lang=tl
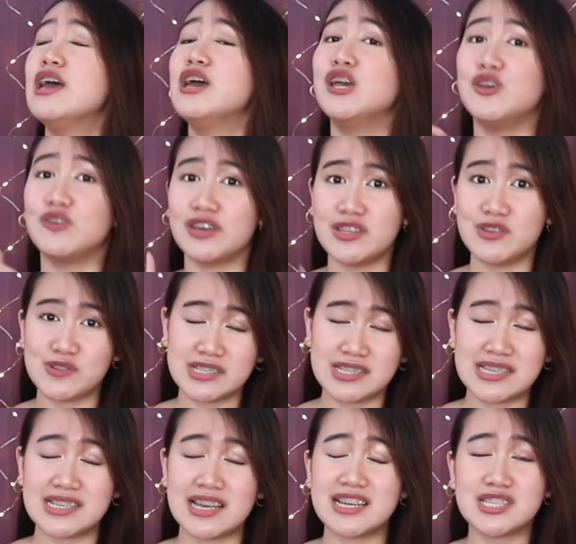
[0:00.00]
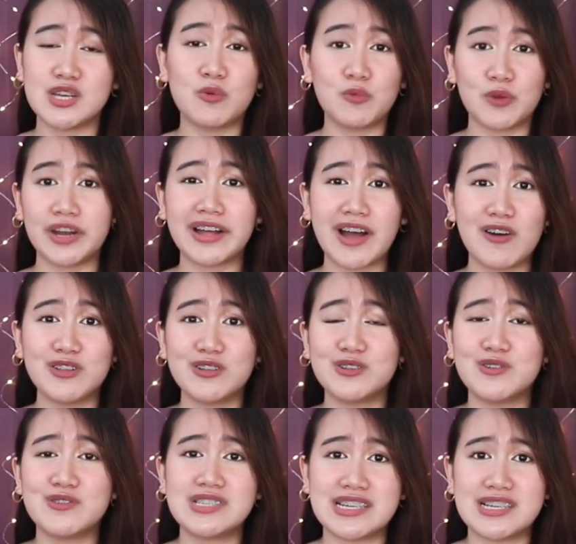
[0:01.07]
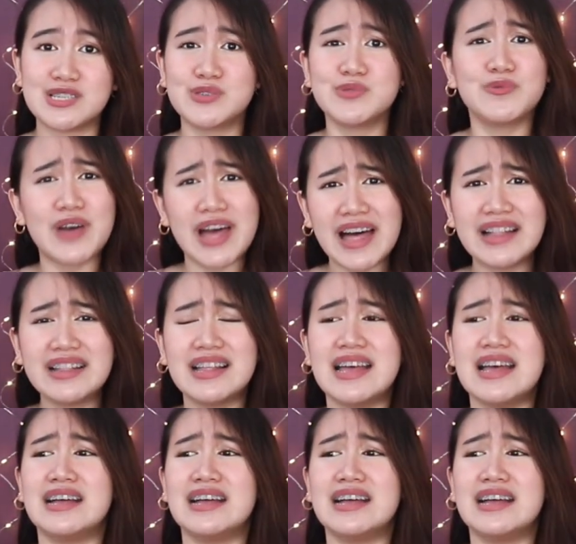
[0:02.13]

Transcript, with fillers: You can use this as a workout clothes as well.